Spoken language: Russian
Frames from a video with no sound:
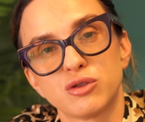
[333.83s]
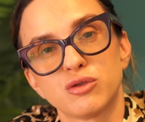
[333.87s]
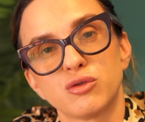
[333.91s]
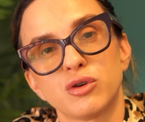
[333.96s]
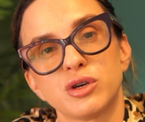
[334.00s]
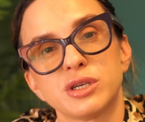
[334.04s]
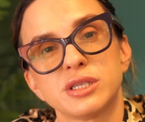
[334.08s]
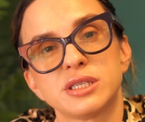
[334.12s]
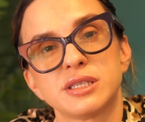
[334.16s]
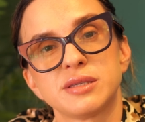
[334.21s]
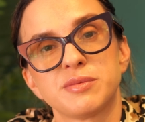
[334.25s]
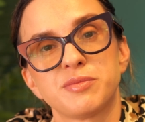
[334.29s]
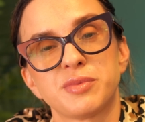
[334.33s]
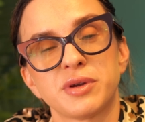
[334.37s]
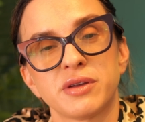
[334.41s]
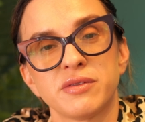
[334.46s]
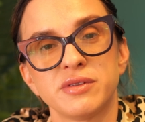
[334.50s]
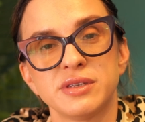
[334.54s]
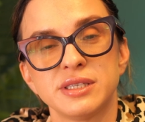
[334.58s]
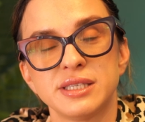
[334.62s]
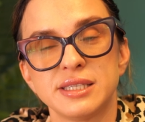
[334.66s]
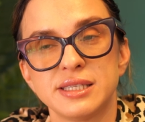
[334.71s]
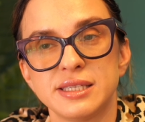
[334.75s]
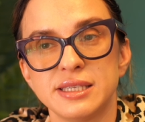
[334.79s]
то есть
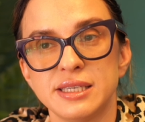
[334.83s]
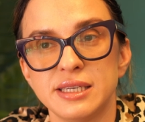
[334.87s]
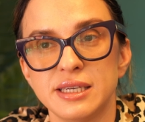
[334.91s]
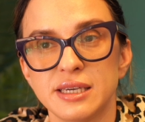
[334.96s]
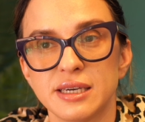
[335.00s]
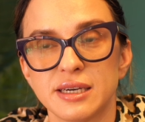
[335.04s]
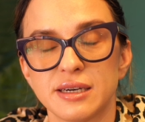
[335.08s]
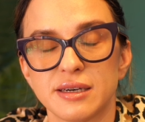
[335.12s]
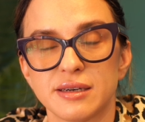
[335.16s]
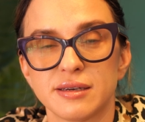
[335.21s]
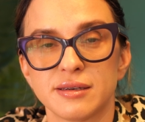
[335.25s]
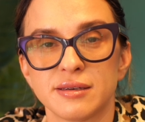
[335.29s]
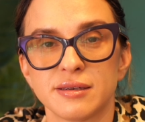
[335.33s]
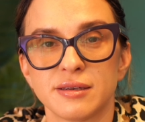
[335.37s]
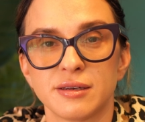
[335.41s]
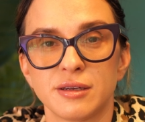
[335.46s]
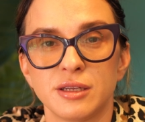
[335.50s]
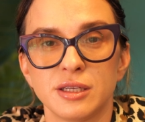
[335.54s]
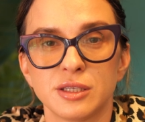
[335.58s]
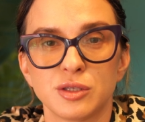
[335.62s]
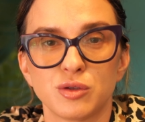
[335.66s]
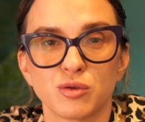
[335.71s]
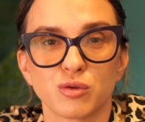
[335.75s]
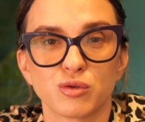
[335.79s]
провести э,
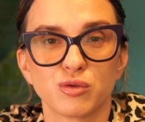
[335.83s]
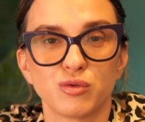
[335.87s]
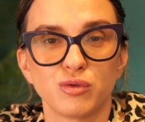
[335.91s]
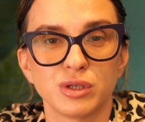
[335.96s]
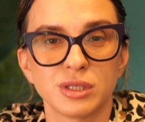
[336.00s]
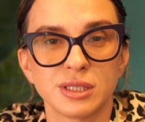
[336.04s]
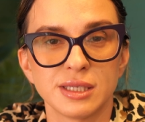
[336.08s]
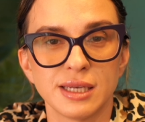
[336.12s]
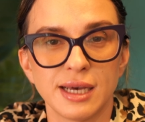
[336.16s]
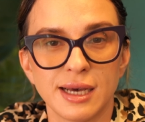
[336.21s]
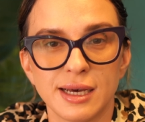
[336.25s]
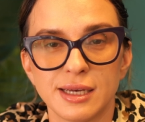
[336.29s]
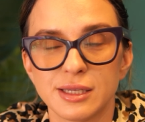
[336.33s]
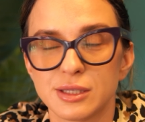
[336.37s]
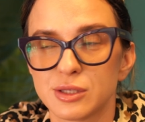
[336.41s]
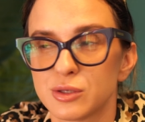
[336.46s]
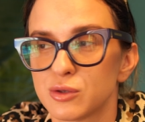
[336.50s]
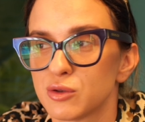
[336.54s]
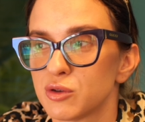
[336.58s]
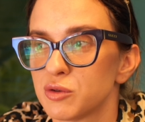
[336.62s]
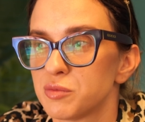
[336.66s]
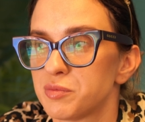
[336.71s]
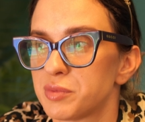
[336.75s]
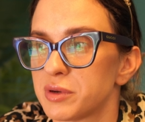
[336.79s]

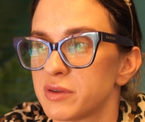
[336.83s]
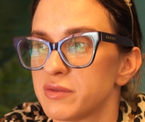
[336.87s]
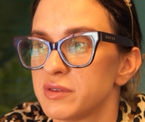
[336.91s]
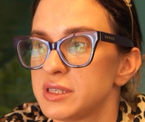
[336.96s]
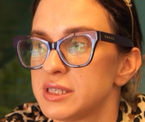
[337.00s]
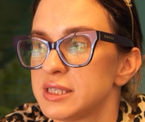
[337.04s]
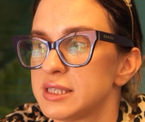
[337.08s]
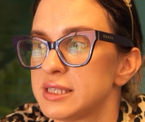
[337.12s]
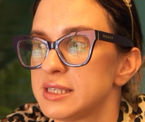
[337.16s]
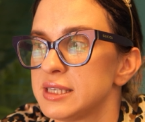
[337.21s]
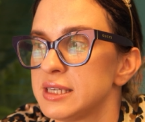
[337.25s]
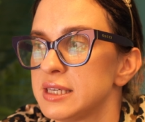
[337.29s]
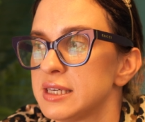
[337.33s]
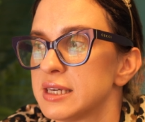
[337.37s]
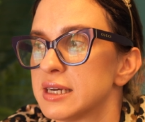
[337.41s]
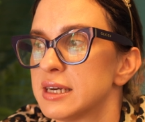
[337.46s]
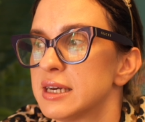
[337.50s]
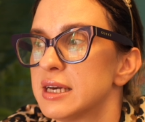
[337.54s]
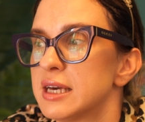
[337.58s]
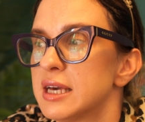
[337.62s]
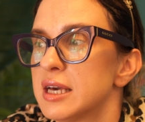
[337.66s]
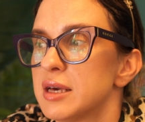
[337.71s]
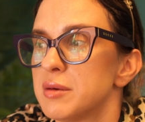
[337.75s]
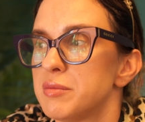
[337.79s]
реструктуризацию, провести
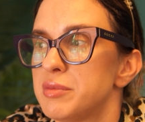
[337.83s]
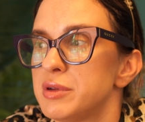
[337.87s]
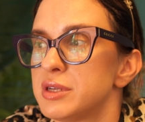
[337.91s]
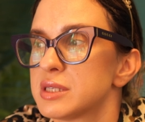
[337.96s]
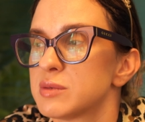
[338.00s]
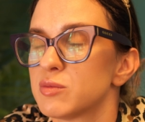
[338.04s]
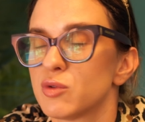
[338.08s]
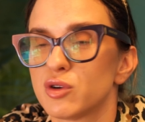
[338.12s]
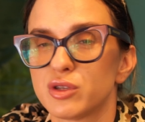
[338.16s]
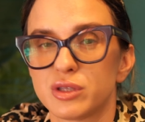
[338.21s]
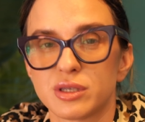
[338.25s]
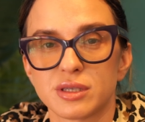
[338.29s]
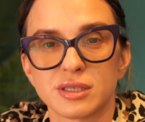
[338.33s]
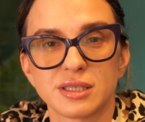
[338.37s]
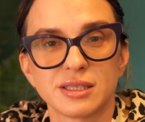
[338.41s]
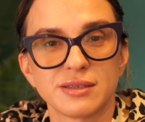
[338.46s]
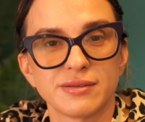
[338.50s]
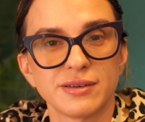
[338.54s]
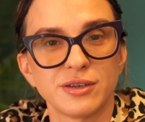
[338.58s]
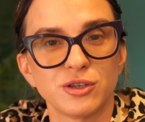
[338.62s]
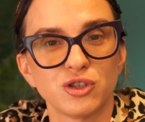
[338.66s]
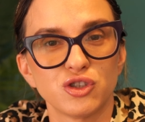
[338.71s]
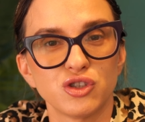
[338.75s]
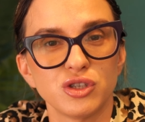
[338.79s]
пересмотр
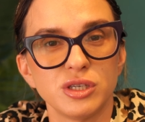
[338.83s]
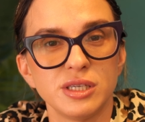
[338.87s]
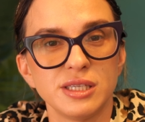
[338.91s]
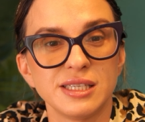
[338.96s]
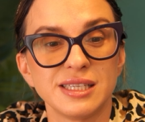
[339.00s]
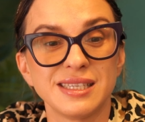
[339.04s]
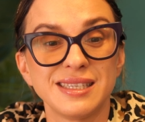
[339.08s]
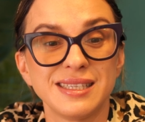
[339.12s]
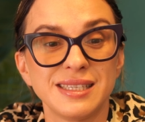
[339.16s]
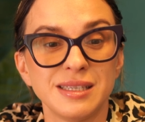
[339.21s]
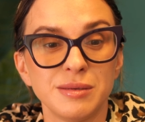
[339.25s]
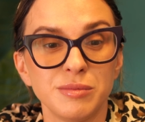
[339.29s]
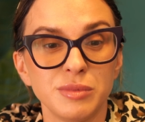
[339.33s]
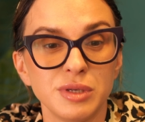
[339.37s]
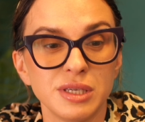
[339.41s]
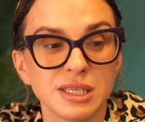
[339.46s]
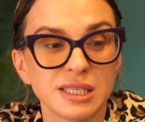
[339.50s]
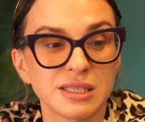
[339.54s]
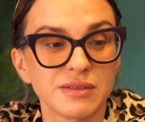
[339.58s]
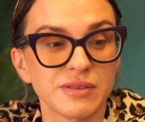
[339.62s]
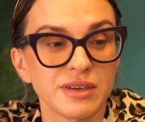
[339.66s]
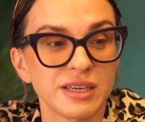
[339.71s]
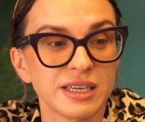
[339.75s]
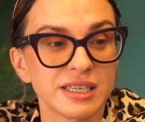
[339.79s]
своей жизни, семьи,
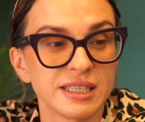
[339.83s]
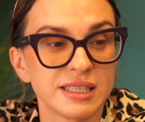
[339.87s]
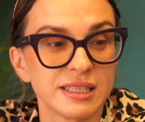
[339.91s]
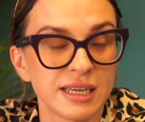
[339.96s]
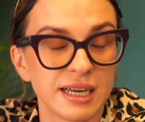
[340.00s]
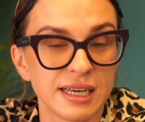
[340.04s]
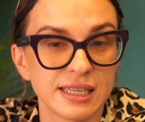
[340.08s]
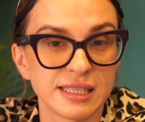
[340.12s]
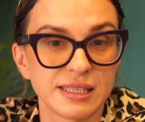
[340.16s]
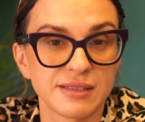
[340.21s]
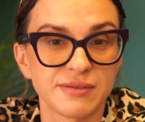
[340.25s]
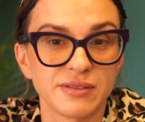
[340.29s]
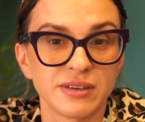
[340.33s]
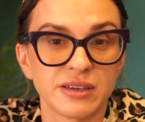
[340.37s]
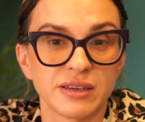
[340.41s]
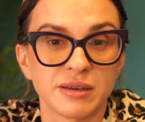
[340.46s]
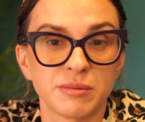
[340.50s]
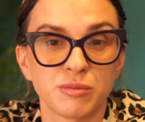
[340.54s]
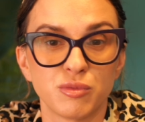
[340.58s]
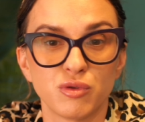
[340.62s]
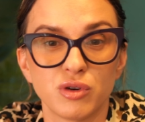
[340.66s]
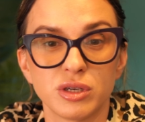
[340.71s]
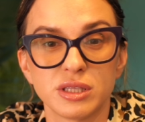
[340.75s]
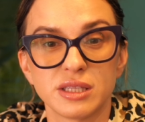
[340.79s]
своих трат, своей
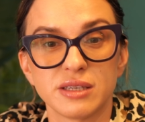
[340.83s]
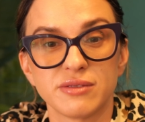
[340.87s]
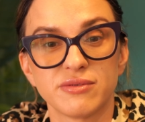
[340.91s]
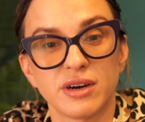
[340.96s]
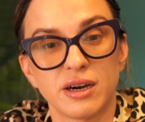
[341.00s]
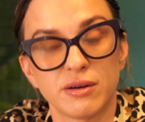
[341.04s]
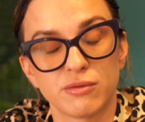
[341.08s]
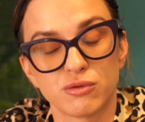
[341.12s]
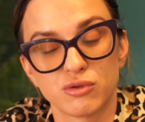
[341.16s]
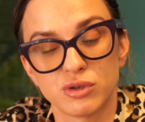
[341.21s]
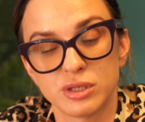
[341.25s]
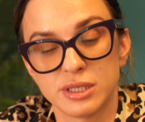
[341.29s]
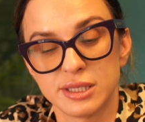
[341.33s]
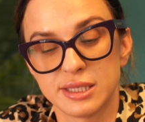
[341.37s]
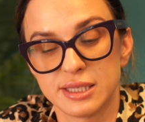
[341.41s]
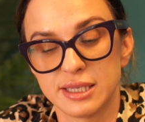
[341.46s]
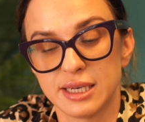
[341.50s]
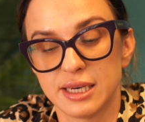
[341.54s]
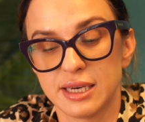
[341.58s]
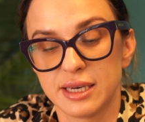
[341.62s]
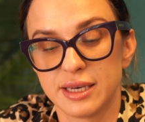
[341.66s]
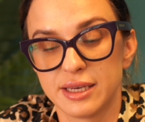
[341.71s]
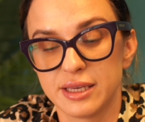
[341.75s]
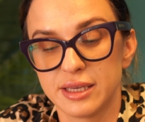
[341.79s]
работы в
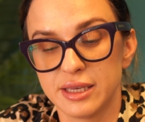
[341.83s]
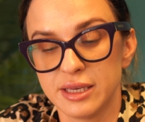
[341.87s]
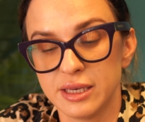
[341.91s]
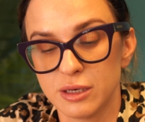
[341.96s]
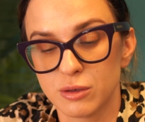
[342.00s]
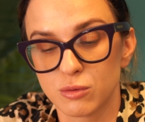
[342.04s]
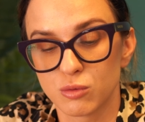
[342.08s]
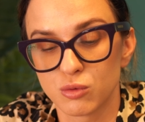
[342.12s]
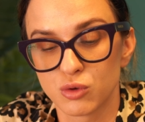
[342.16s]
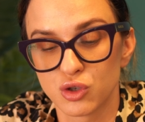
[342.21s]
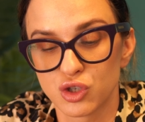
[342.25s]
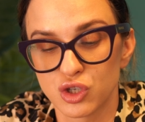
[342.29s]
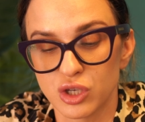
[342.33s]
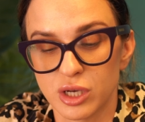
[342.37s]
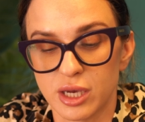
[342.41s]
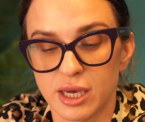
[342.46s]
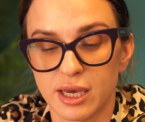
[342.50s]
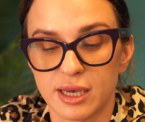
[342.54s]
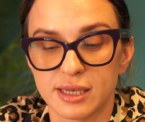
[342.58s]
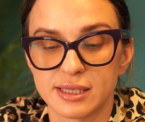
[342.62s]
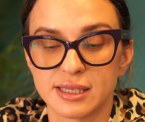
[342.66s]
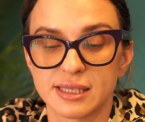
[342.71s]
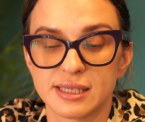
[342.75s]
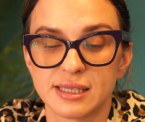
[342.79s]
августе и
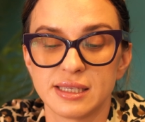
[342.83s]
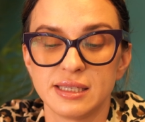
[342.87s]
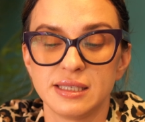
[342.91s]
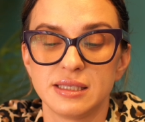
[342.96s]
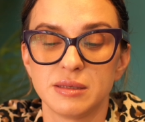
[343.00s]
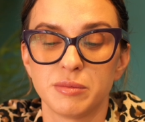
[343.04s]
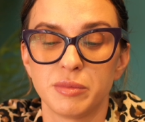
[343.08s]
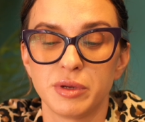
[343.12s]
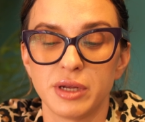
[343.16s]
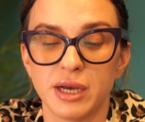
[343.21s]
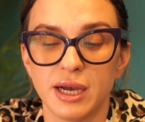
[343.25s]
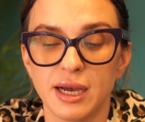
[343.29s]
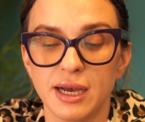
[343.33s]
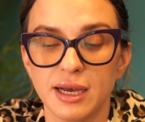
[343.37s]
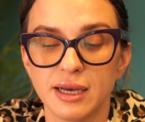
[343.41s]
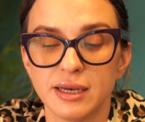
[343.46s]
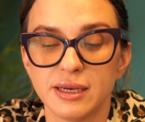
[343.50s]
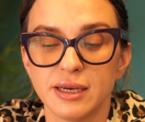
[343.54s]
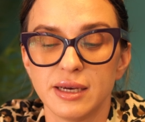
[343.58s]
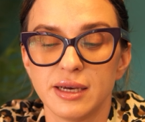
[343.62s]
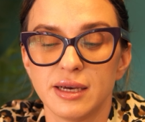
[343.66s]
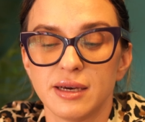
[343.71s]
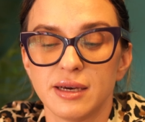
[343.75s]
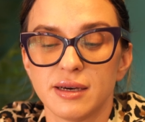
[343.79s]
уже с сентября
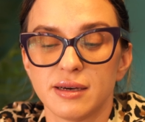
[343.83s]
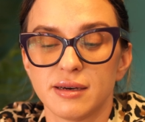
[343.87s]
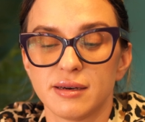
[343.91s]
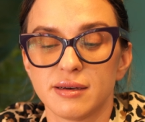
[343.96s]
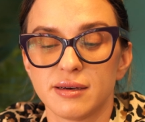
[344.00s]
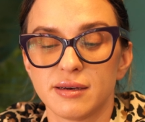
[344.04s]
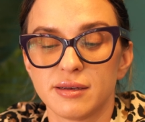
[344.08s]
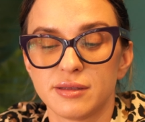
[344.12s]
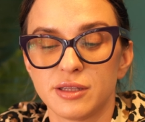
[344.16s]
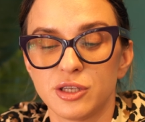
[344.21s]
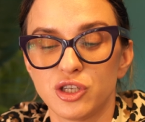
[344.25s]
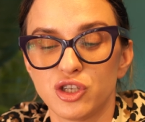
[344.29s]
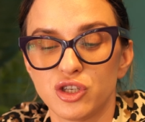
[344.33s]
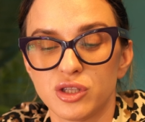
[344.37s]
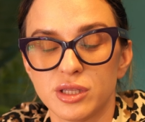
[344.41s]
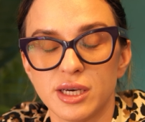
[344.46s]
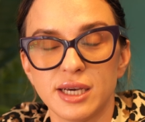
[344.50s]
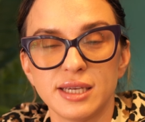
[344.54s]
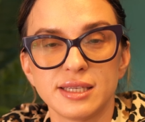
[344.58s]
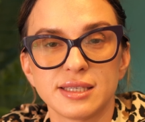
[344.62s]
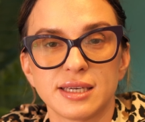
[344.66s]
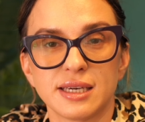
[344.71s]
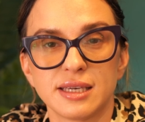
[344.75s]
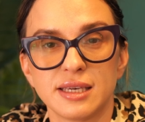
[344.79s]

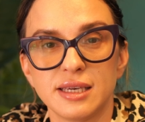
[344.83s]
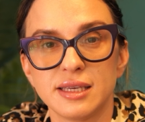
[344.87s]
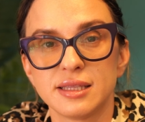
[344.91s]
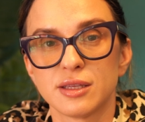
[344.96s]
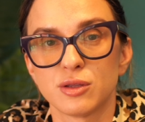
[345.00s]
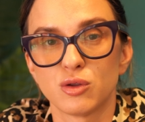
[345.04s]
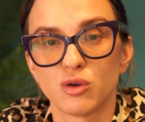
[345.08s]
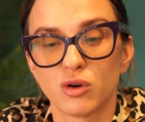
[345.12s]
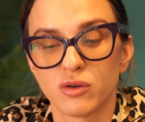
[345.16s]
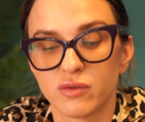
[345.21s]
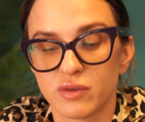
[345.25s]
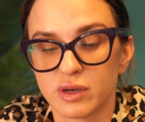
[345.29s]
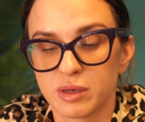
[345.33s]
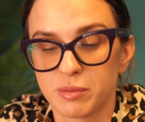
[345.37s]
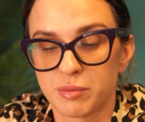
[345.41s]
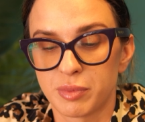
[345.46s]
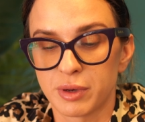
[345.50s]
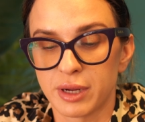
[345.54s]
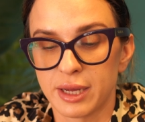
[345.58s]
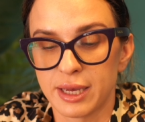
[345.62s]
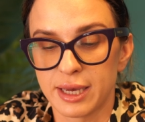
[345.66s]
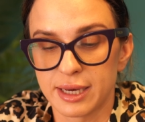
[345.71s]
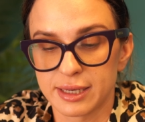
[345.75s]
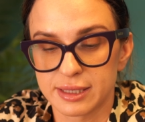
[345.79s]
начинать какие-то новые
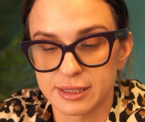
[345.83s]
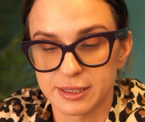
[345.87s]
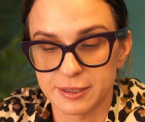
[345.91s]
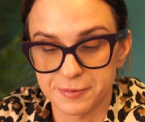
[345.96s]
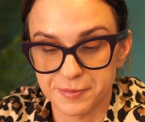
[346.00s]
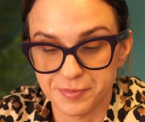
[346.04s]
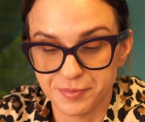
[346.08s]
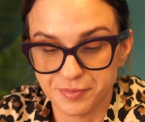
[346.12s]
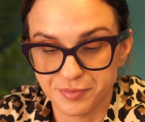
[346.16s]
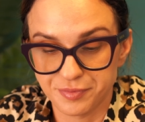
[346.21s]
проекты.